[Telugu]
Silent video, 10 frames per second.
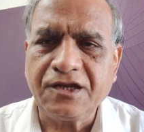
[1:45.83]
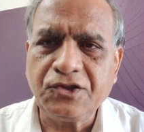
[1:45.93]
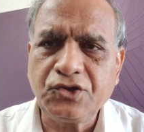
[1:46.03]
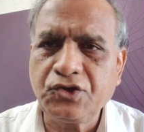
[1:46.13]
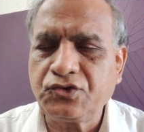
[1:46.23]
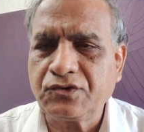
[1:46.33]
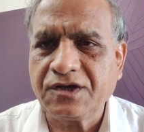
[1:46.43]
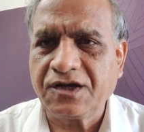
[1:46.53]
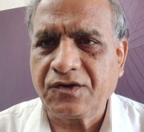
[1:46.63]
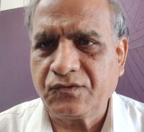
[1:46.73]

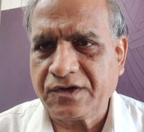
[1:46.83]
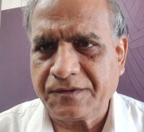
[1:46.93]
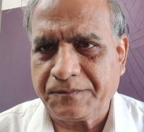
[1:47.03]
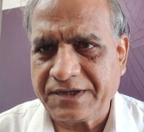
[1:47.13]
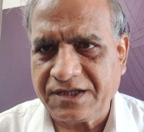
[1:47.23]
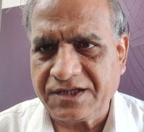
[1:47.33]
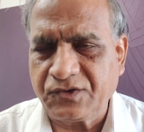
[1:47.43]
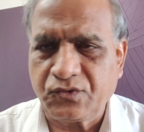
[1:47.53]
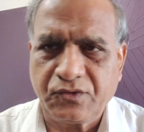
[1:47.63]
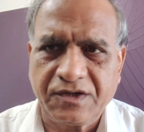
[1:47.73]
నిందితుడిగా ఉన్నప్పటికీ
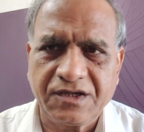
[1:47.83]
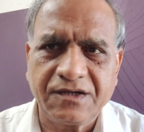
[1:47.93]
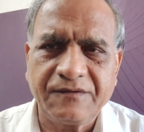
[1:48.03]
కూడా